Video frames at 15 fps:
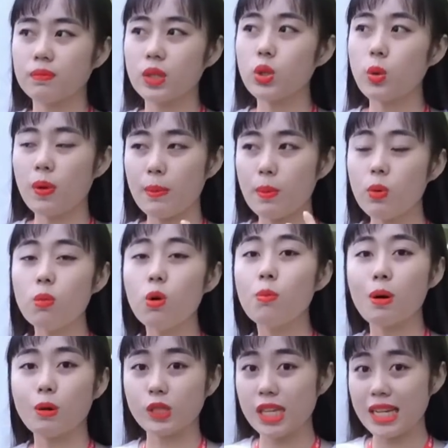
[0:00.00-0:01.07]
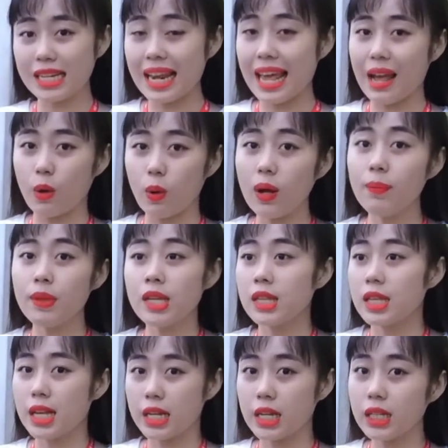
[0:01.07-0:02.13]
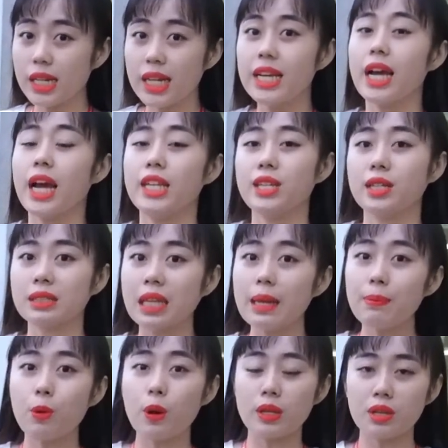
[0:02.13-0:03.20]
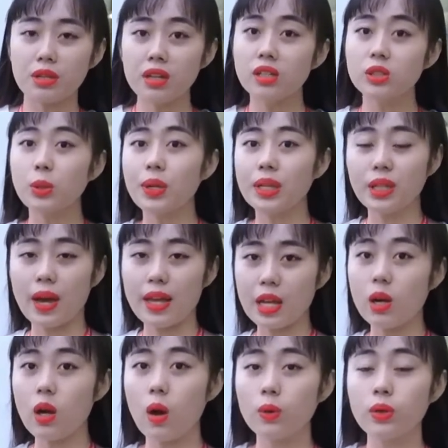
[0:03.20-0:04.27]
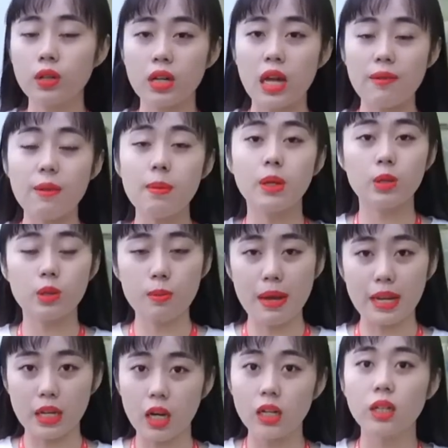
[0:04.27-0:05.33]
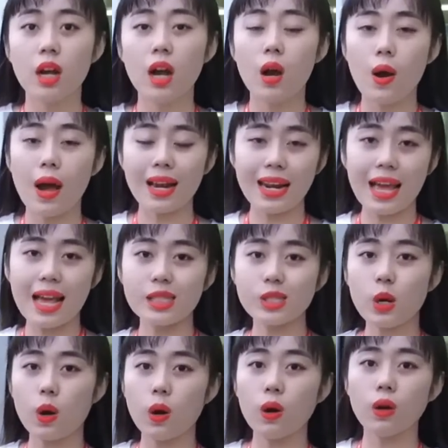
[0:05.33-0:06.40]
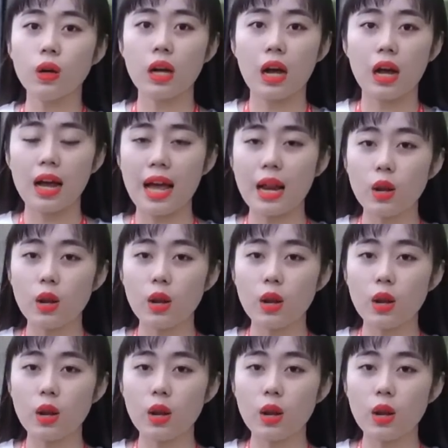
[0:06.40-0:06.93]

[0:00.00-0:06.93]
nói chung là muốn mua màu jean nào á thì cứ liên hệ trực tiếp qua cho Như số điện thoại Zalo Như có để phía bên dưới màn hình hoặc là số uh,